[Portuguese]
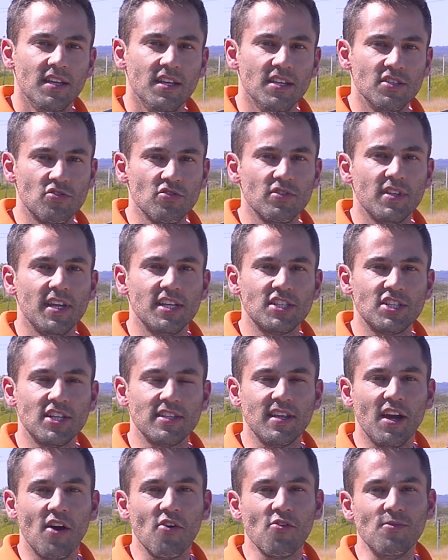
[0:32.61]
isso deixa
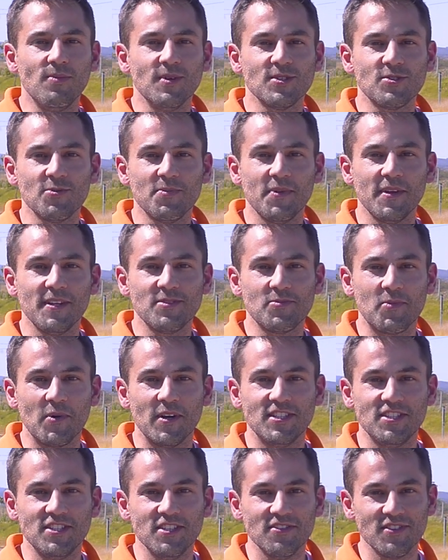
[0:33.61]
até algumas super
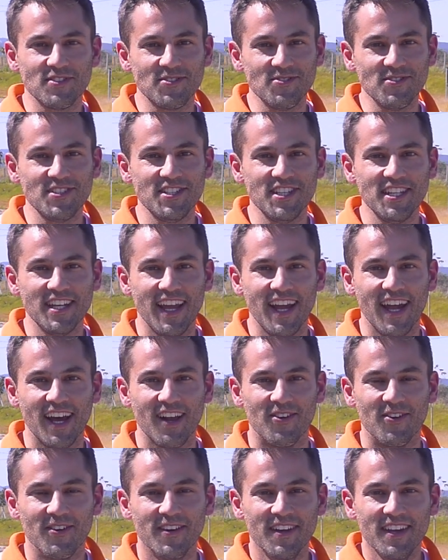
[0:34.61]
esportivas no
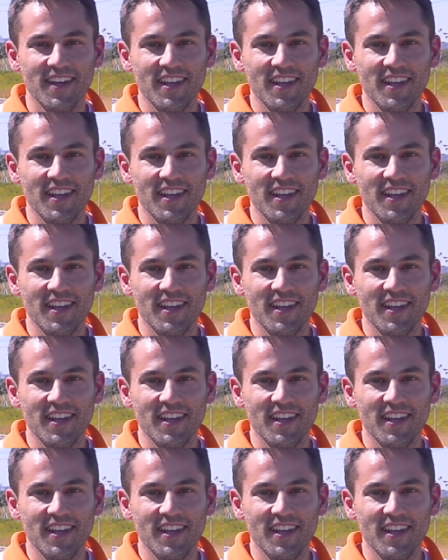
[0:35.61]
chinelo